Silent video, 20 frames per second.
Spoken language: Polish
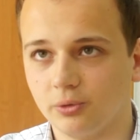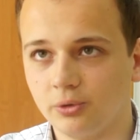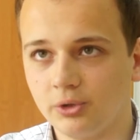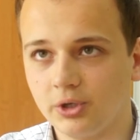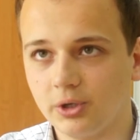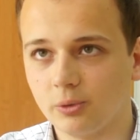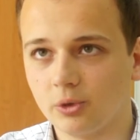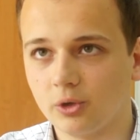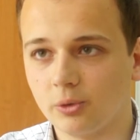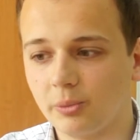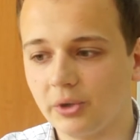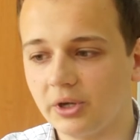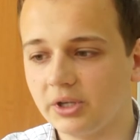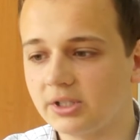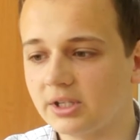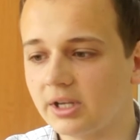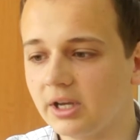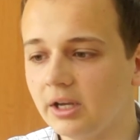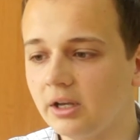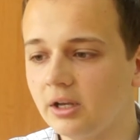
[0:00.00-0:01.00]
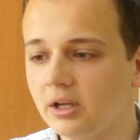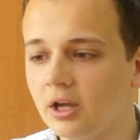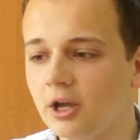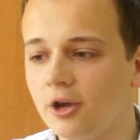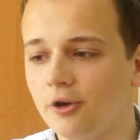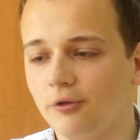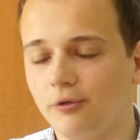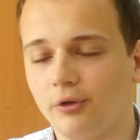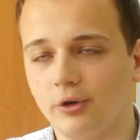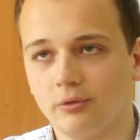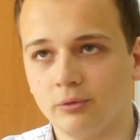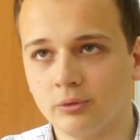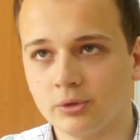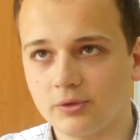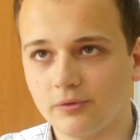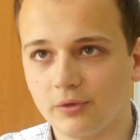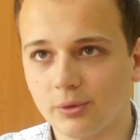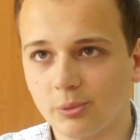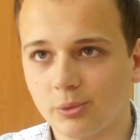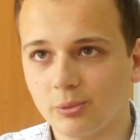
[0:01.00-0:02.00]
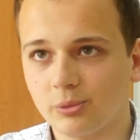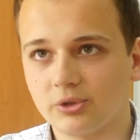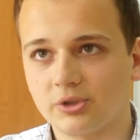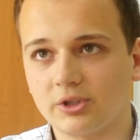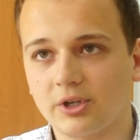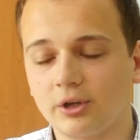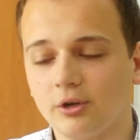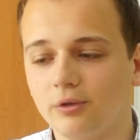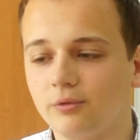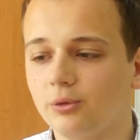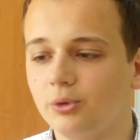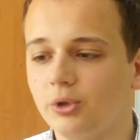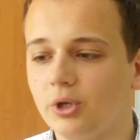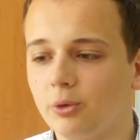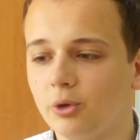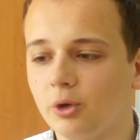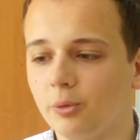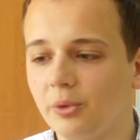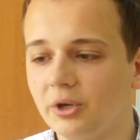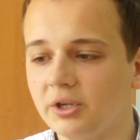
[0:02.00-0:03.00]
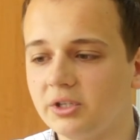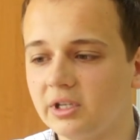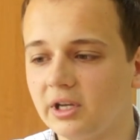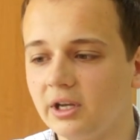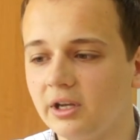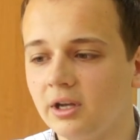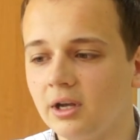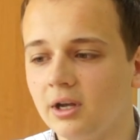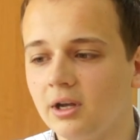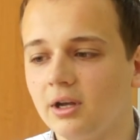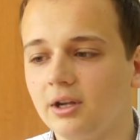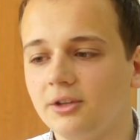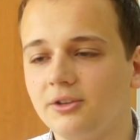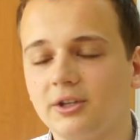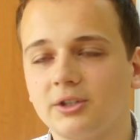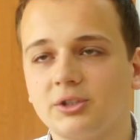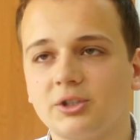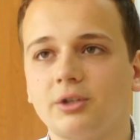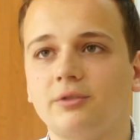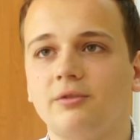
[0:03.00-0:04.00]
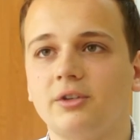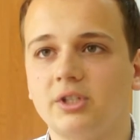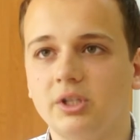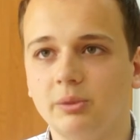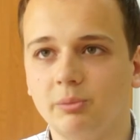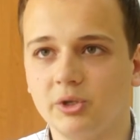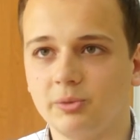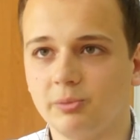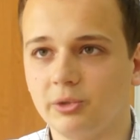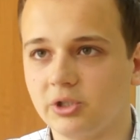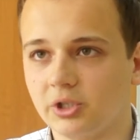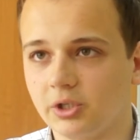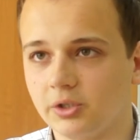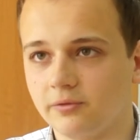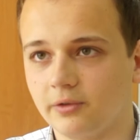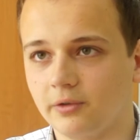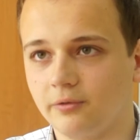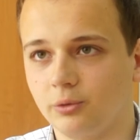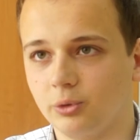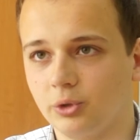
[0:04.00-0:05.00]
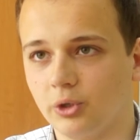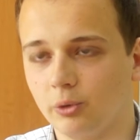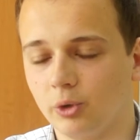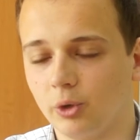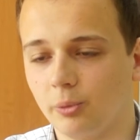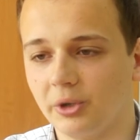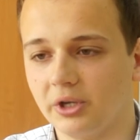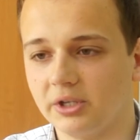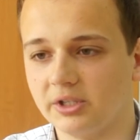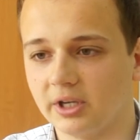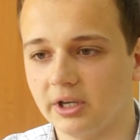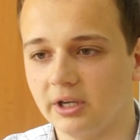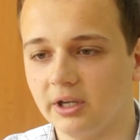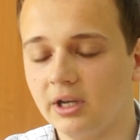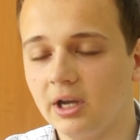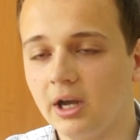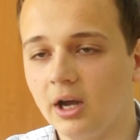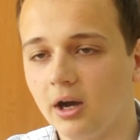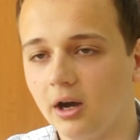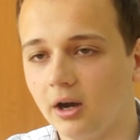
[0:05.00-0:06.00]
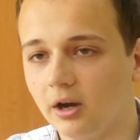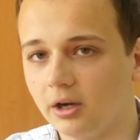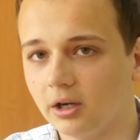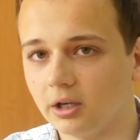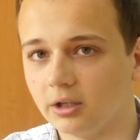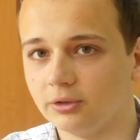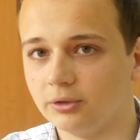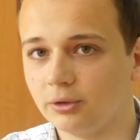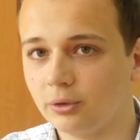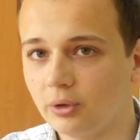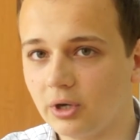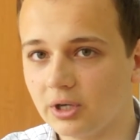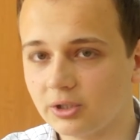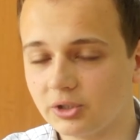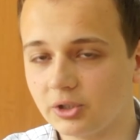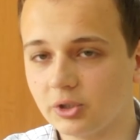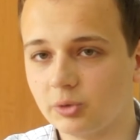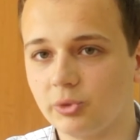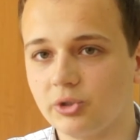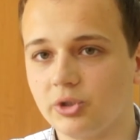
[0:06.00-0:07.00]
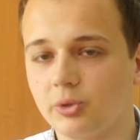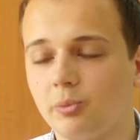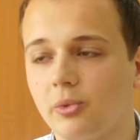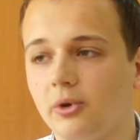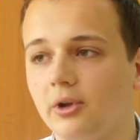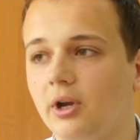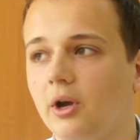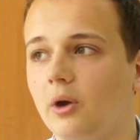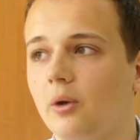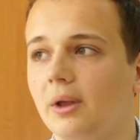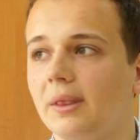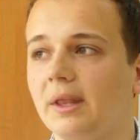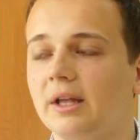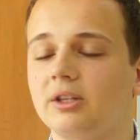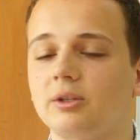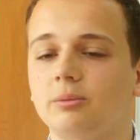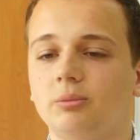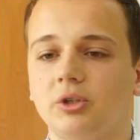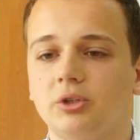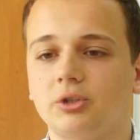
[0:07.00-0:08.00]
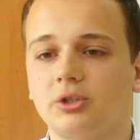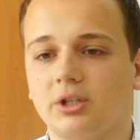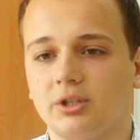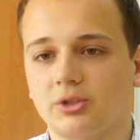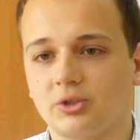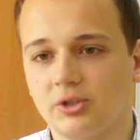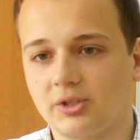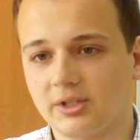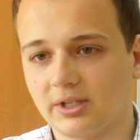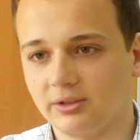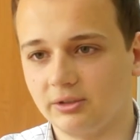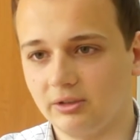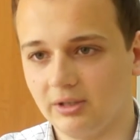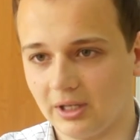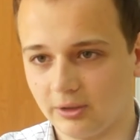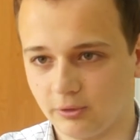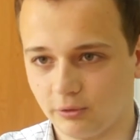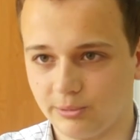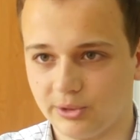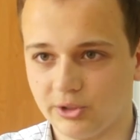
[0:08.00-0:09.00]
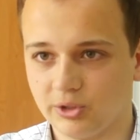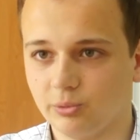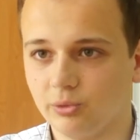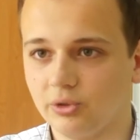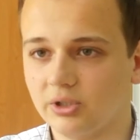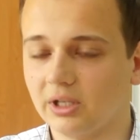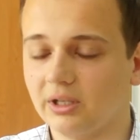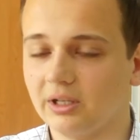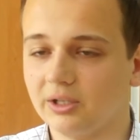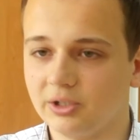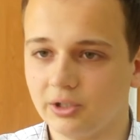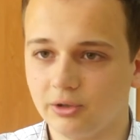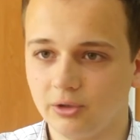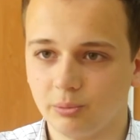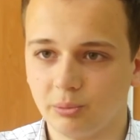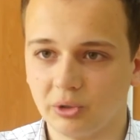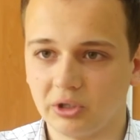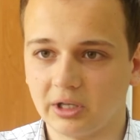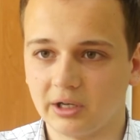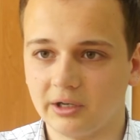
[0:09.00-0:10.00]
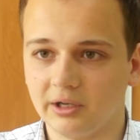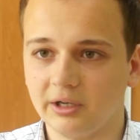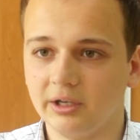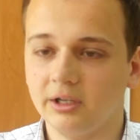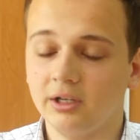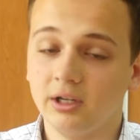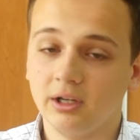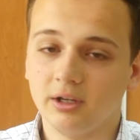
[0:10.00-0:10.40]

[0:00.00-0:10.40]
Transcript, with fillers: Unii Europejskiej, województwa pomorskiego w Unii Europejskiej, a także kwestii bezpieczeństwa w Unii Europejskiej. E, druga część będzie polegała na tym, iż każdy z kandydatów automatu będzie mógł zadać jedno pytanie